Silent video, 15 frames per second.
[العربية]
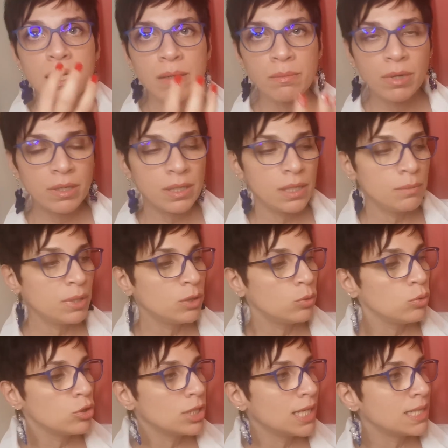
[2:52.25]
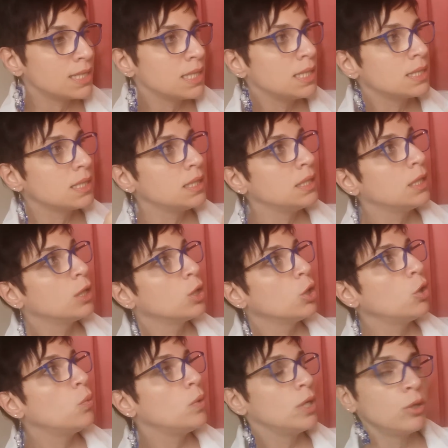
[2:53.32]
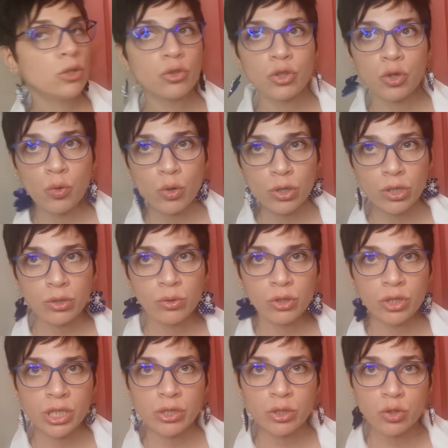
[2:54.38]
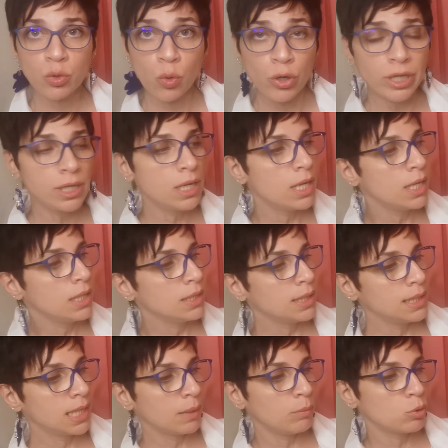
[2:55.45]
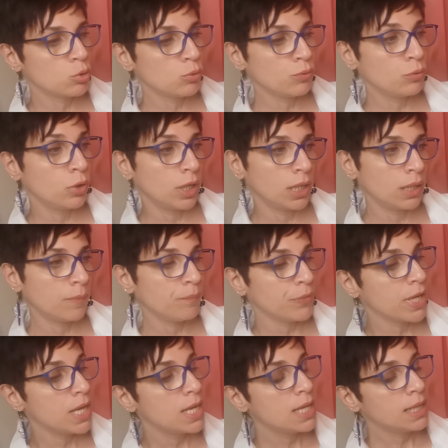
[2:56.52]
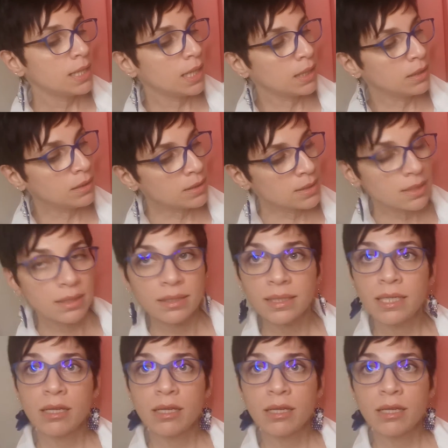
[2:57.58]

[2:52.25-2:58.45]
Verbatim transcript: المنتوج الاساسي هو النيوتري اويل النيوتري ريتش اويل يلي عم بتشوفوه هلا رح نط